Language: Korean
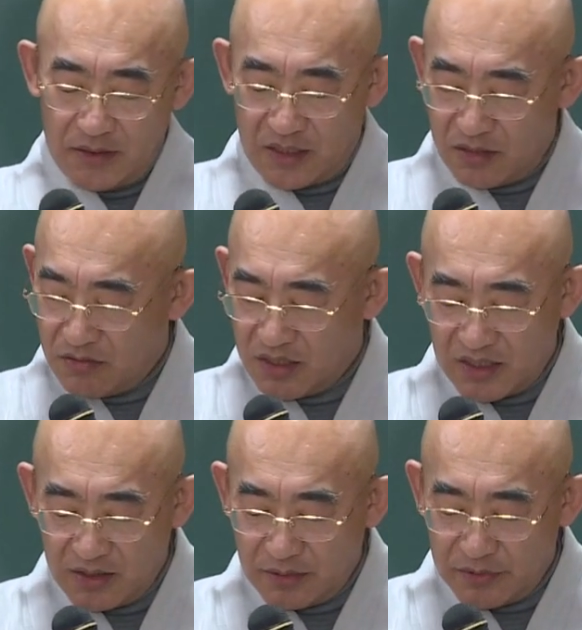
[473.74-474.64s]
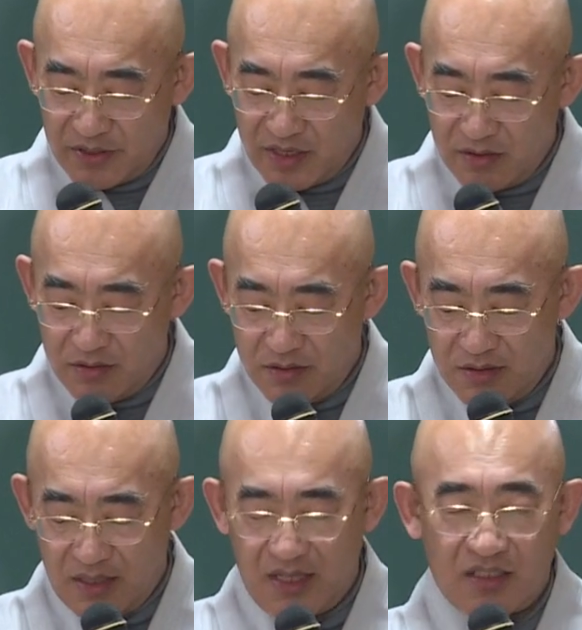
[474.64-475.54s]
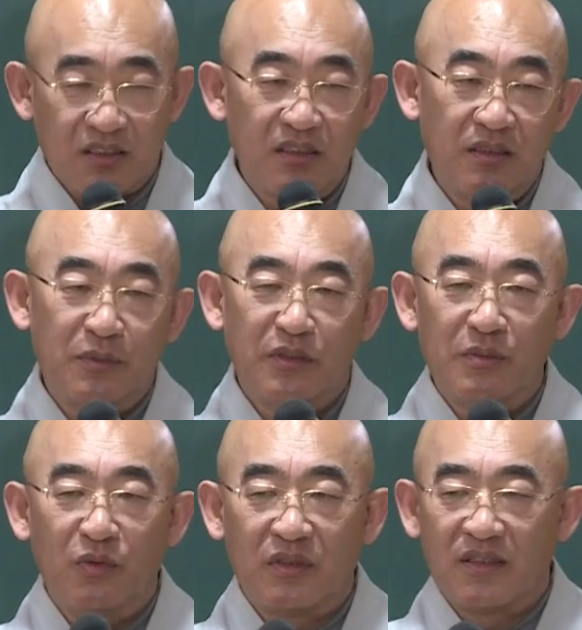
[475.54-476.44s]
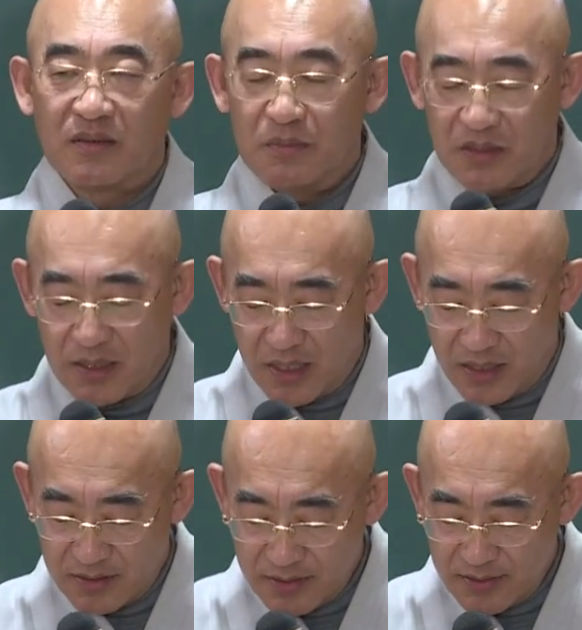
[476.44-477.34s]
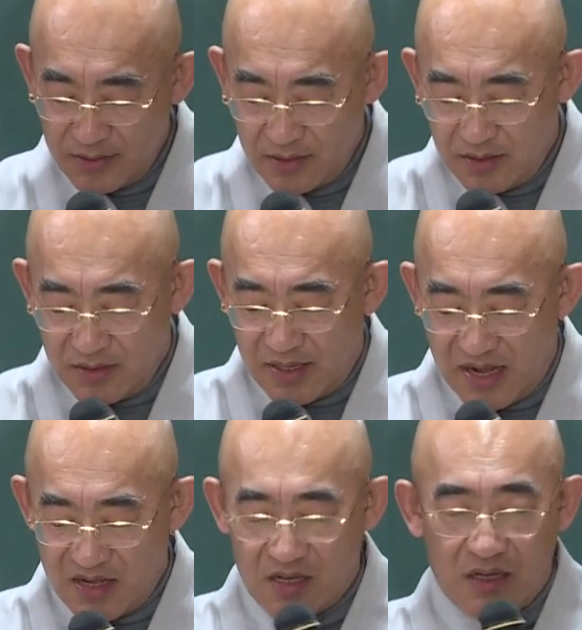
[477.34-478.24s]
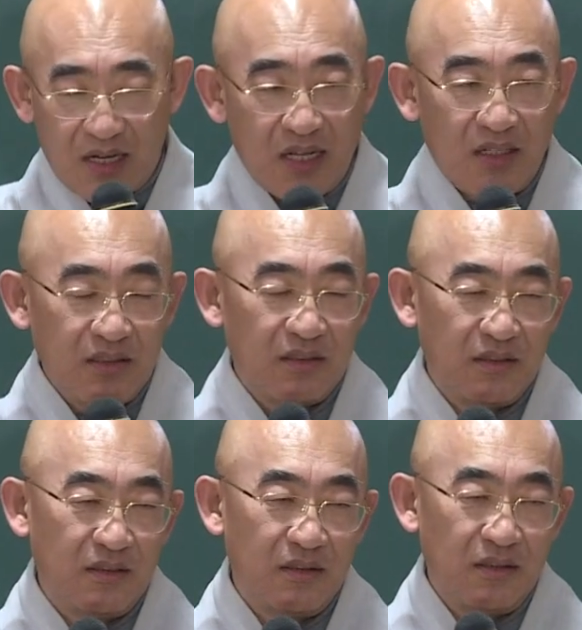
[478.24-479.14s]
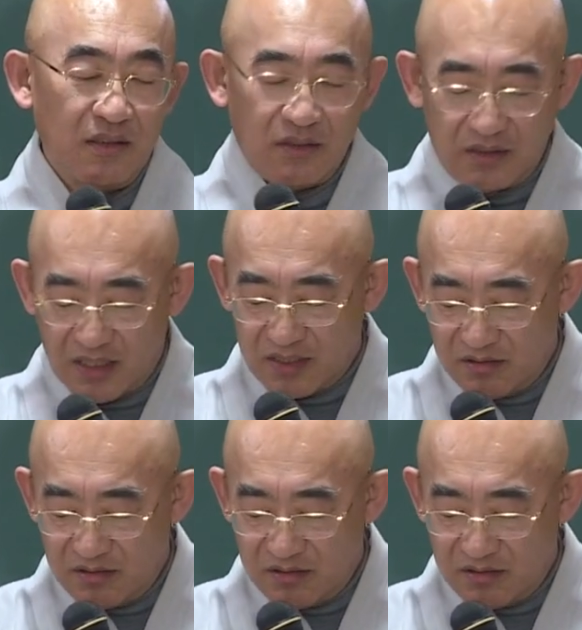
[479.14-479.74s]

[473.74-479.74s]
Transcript: 자로가 대답을 해요. 아직 들어보지 못했습니다. 안가라. 내가